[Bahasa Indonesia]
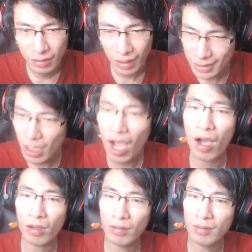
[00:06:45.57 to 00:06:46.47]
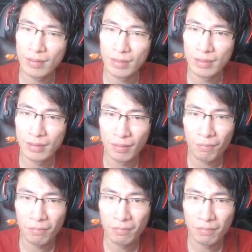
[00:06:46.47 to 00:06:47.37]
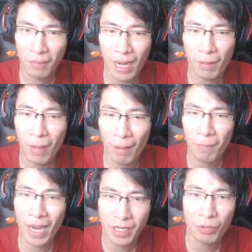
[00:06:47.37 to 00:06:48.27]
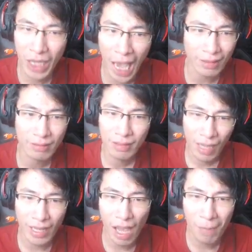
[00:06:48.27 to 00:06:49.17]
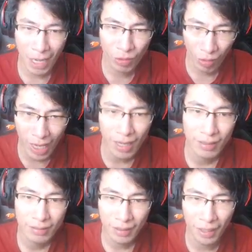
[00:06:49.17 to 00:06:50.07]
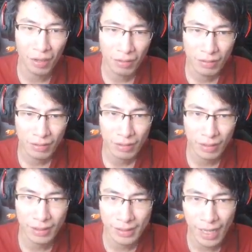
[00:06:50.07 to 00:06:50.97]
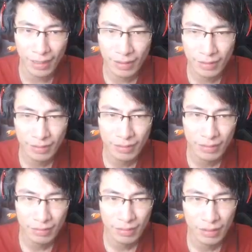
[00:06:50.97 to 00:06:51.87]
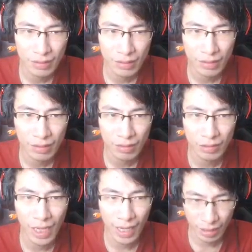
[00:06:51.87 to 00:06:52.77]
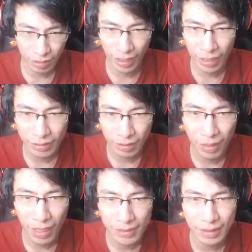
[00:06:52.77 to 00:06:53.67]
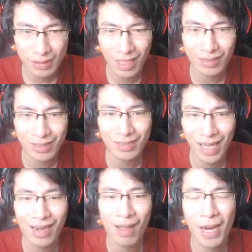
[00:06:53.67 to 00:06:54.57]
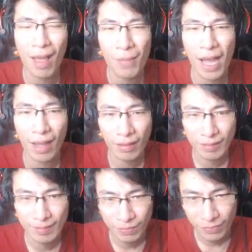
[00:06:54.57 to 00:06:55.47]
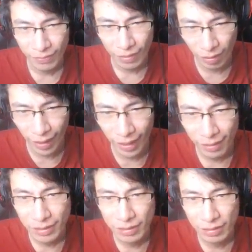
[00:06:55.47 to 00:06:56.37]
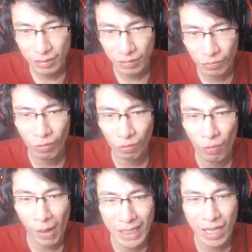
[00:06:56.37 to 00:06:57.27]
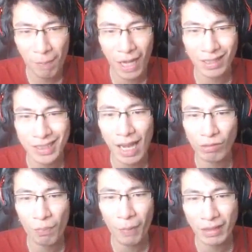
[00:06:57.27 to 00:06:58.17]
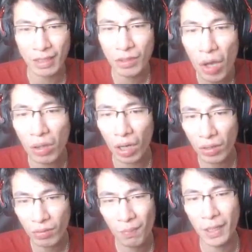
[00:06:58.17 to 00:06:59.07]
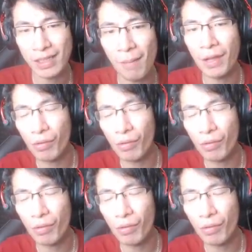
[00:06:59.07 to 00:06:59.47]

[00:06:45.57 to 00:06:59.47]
let's go. My my my new dad ayah baru gua. Ayo, kita jalan. Lo jalan. Oke, okay, terima kasih. J -j jangan lama-lama. Oke. Okay. Gu gua banyak pekerjaan, gua pengen tidur. Gua pengen nyampe